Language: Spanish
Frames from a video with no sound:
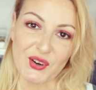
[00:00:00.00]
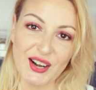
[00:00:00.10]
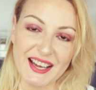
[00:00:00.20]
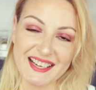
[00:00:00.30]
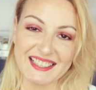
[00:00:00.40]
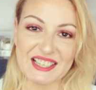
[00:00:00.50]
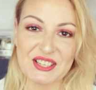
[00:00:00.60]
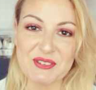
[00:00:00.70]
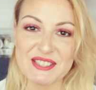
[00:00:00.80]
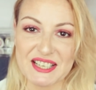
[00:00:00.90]
Hola, ¿qué
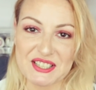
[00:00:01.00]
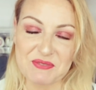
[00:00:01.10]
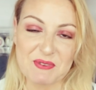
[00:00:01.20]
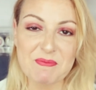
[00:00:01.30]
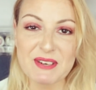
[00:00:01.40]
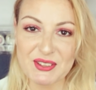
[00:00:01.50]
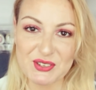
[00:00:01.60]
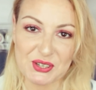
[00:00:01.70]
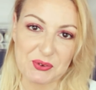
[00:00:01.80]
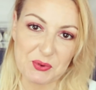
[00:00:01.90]
tal? ¿Cómo estáis?
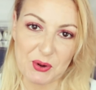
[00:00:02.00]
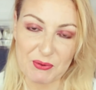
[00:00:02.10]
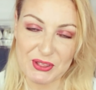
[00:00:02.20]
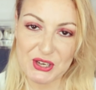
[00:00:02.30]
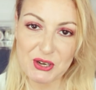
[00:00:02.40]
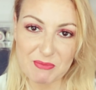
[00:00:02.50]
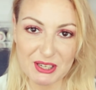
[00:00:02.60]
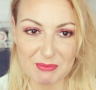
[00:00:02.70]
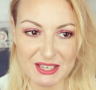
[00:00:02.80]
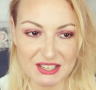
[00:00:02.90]
Bienvenidos a un nuevo vídeo.
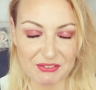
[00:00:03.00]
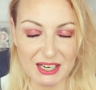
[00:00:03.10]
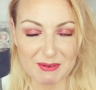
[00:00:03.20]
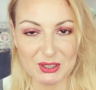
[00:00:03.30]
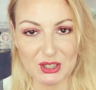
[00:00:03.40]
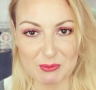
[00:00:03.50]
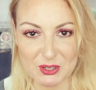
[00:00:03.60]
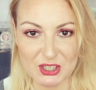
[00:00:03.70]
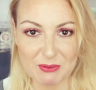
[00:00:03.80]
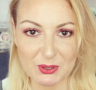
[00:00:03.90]
Mi nombre es África Montejo
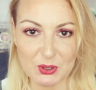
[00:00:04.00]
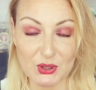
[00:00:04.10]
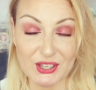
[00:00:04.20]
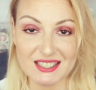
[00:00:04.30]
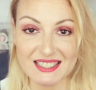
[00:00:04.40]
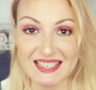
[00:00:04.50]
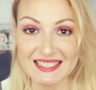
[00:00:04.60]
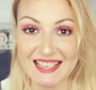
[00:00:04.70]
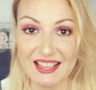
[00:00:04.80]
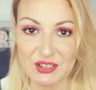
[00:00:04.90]
por si no me conoces y
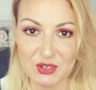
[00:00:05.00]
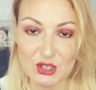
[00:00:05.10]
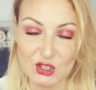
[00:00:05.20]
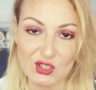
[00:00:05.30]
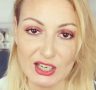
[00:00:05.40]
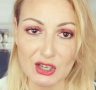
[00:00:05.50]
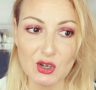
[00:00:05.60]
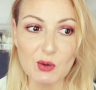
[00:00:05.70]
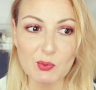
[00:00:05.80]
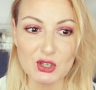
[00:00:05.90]
el día de hoy os
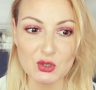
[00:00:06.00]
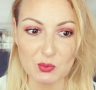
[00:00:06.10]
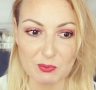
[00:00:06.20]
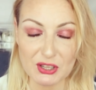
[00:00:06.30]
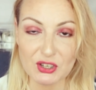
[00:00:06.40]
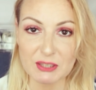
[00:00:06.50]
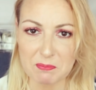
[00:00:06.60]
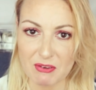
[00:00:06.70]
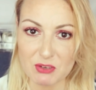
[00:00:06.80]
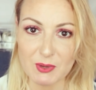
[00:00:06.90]
traigo pues un vídeo que
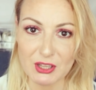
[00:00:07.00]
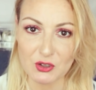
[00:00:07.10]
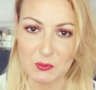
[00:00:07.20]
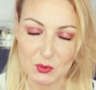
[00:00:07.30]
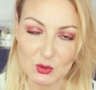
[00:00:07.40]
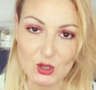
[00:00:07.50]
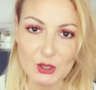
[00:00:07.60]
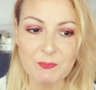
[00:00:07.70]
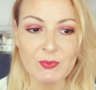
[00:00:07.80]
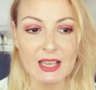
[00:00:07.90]
me habéis pedido
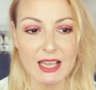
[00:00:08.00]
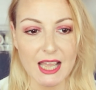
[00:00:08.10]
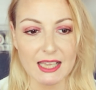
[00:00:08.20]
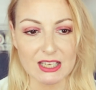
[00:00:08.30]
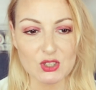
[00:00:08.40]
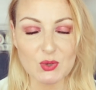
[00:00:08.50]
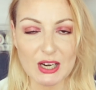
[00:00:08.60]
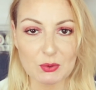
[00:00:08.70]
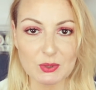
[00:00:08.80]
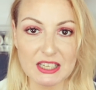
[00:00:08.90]
mucho, que es
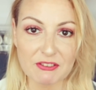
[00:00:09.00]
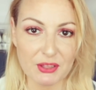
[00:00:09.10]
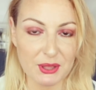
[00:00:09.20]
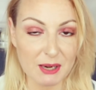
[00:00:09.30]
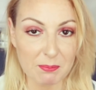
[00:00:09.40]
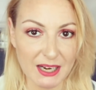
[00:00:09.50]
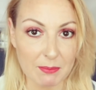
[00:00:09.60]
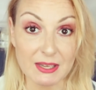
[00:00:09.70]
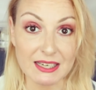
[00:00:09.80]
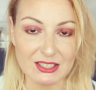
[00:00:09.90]
una rutina facial
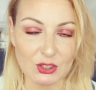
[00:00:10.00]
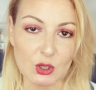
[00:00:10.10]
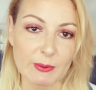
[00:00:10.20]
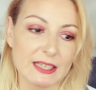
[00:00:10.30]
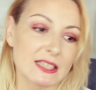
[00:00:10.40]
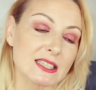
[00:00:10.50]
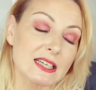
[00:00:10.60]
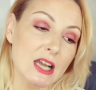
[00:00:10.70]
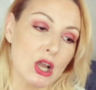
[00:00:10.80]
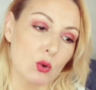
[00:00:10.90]
para pieles
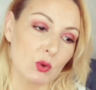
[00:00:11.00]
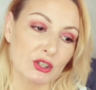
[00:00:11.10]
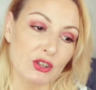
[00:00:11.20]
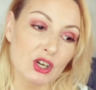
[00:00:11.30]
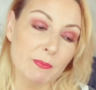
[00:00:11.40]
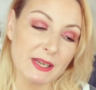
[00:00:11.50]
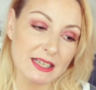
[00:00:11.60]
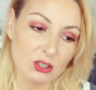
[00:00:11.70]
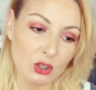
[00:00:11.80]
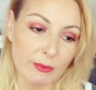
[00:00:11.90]
jóvenes. Cuando digo
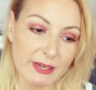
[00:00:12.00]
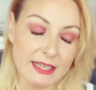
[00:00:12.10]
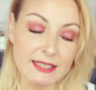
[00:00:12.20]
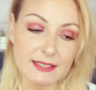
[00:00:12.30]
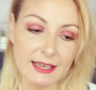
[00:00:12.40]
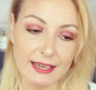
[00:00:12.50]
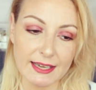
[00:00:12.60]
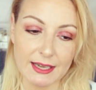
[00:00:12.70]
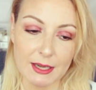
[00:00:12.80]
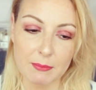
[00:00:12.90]
pieles jóvenes
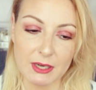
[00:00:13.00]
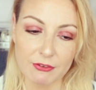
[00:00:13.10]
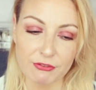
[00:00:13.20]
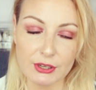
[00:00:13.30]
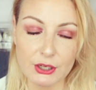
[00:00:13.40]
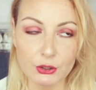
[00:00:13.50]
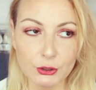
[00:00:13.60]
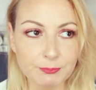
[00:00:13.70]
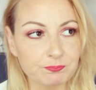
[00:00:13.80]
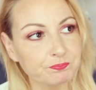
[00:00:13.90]
eh, me
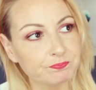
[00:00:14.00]
refiero...